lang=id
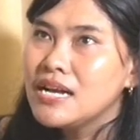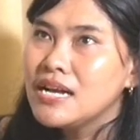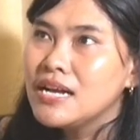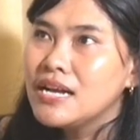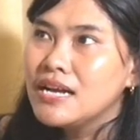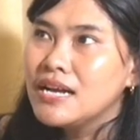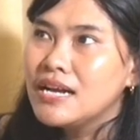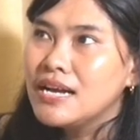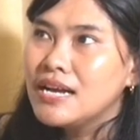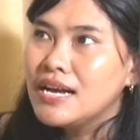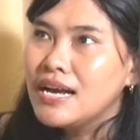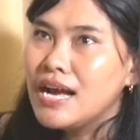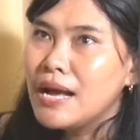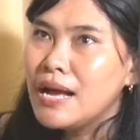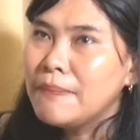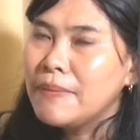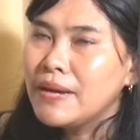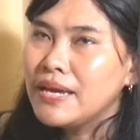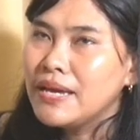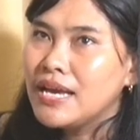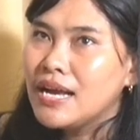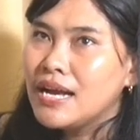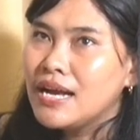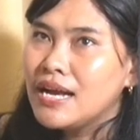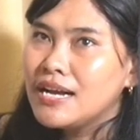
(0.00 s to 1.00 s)
bener, apa
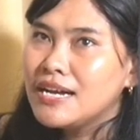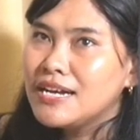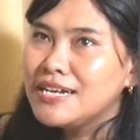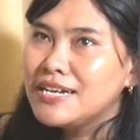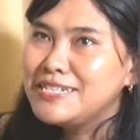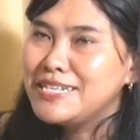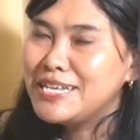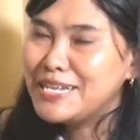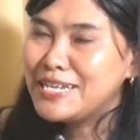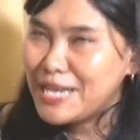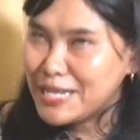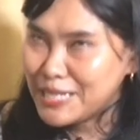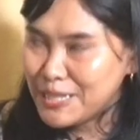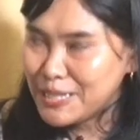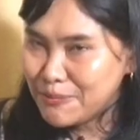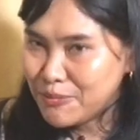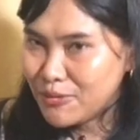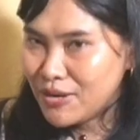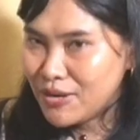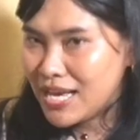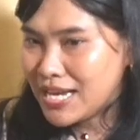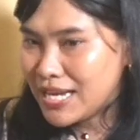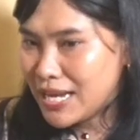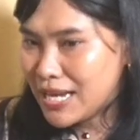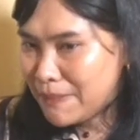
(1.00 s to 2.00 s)
ya? Dan lagi
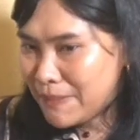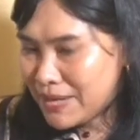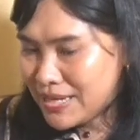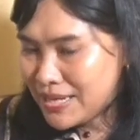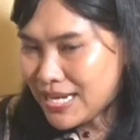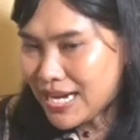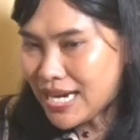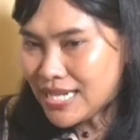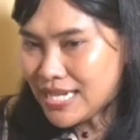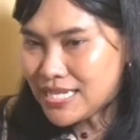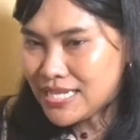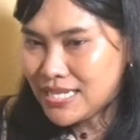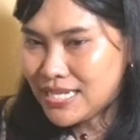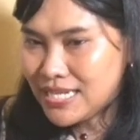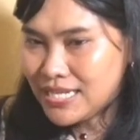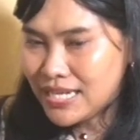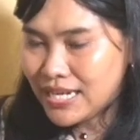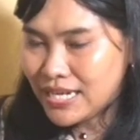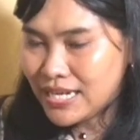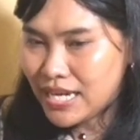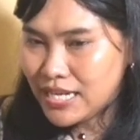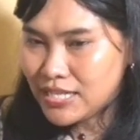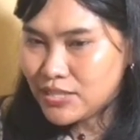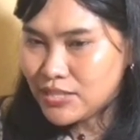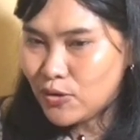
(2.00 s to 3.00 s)
pula kenapa ada kaitannya
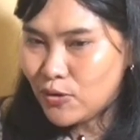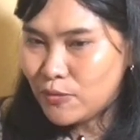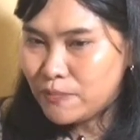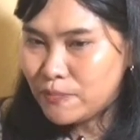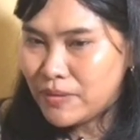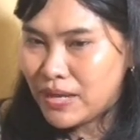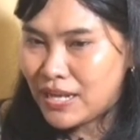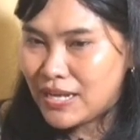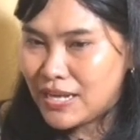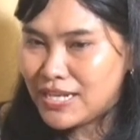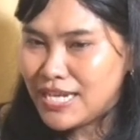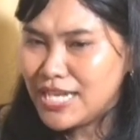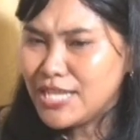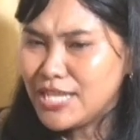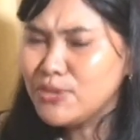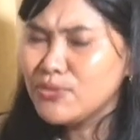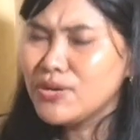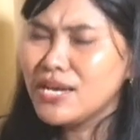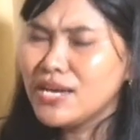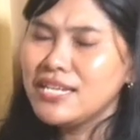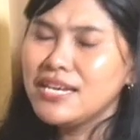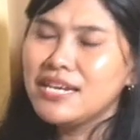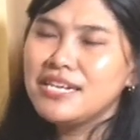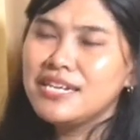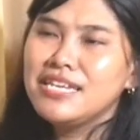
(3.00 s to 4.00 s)
dengan elit global? Itu
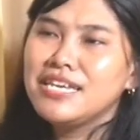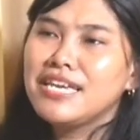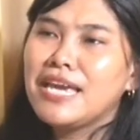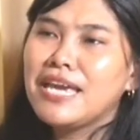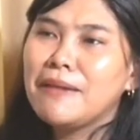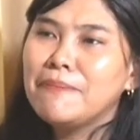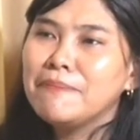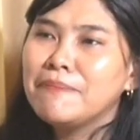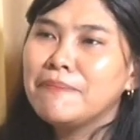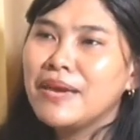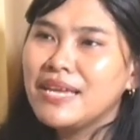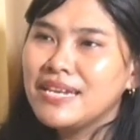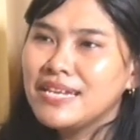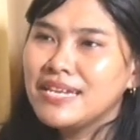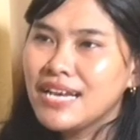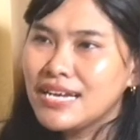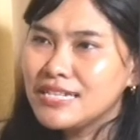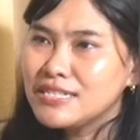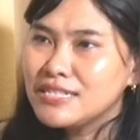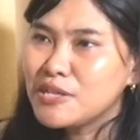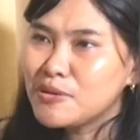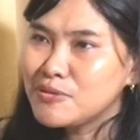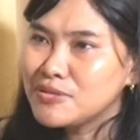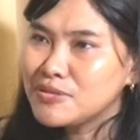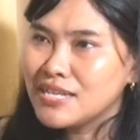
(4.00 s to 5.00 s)
kan yang
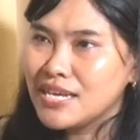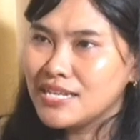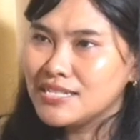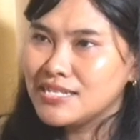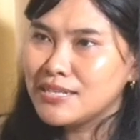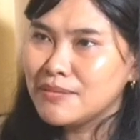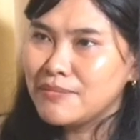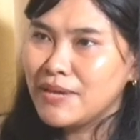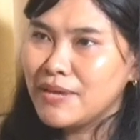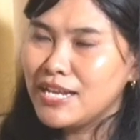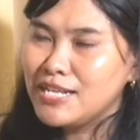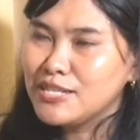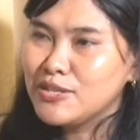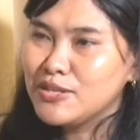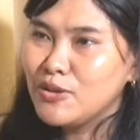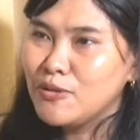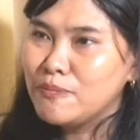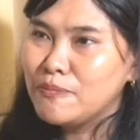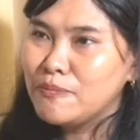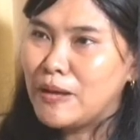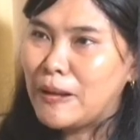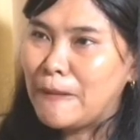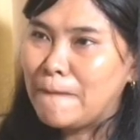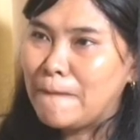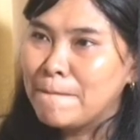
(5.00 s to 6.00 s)
dikempenkan terus kan sama elit
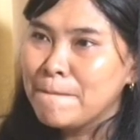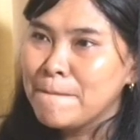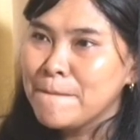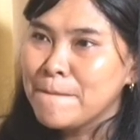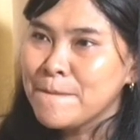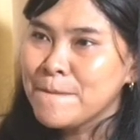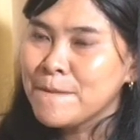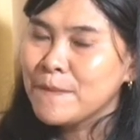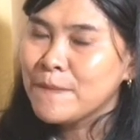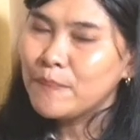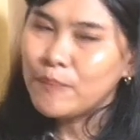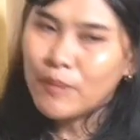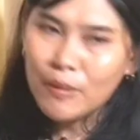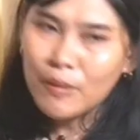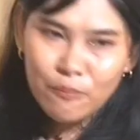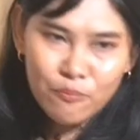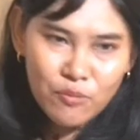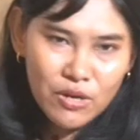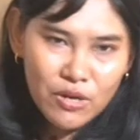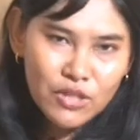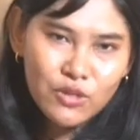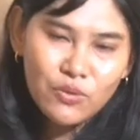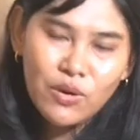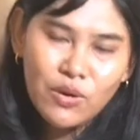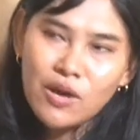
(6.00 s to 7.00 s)
global. Hmm.
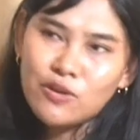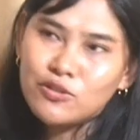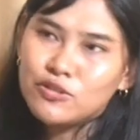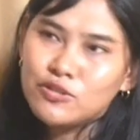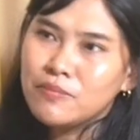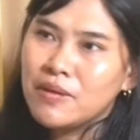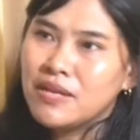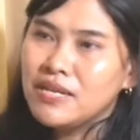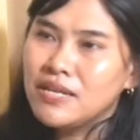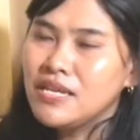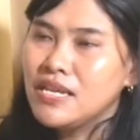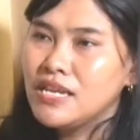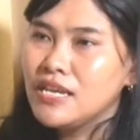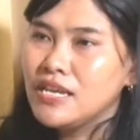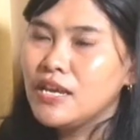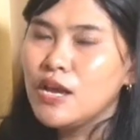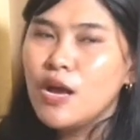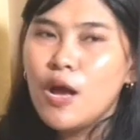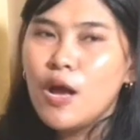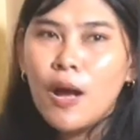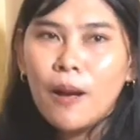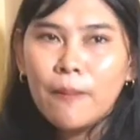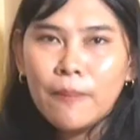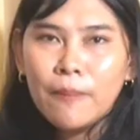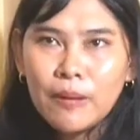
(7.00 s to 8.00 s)
Perempuan tuh harus mandiri.
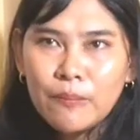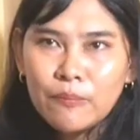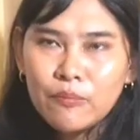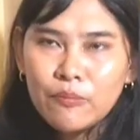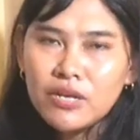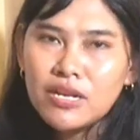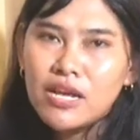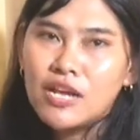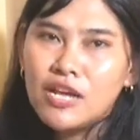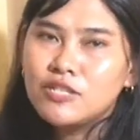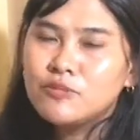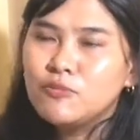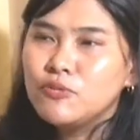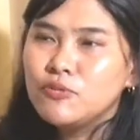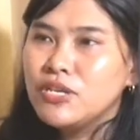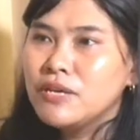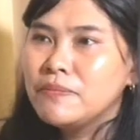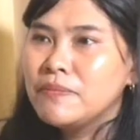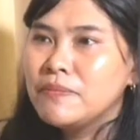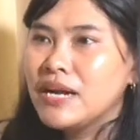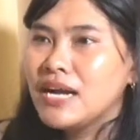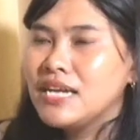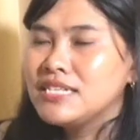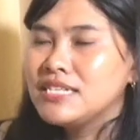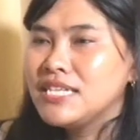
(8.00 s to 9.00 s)
Perempuan harus punya
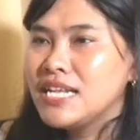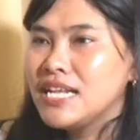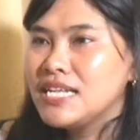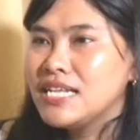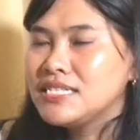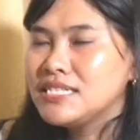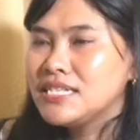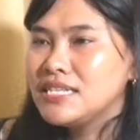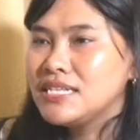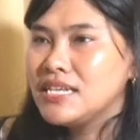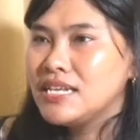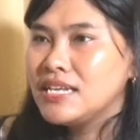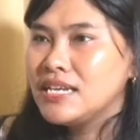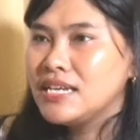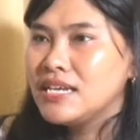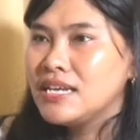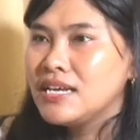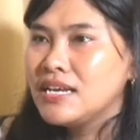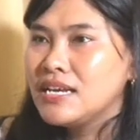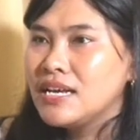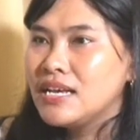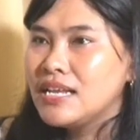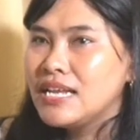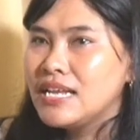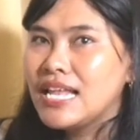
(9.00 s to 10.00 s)
penghasilan sendiri.
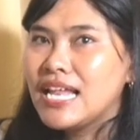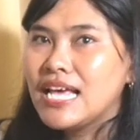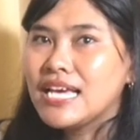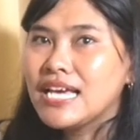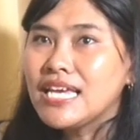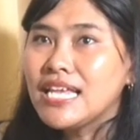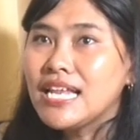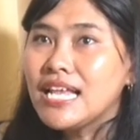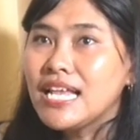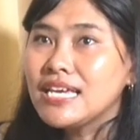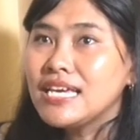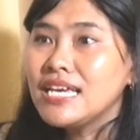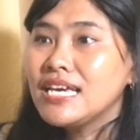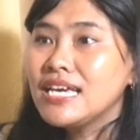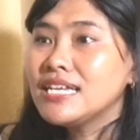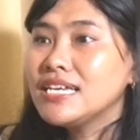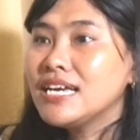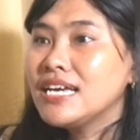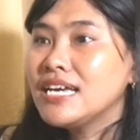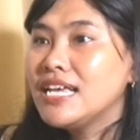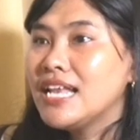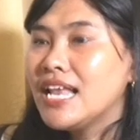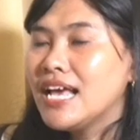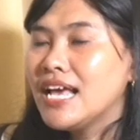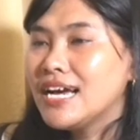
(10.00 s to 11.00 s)
Nah laki-laki kan
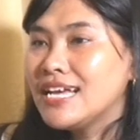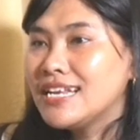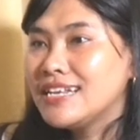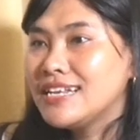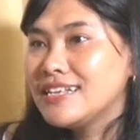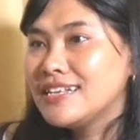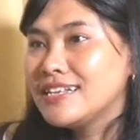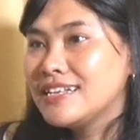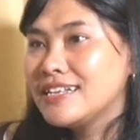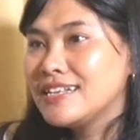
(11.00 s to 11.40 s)
kehilangan.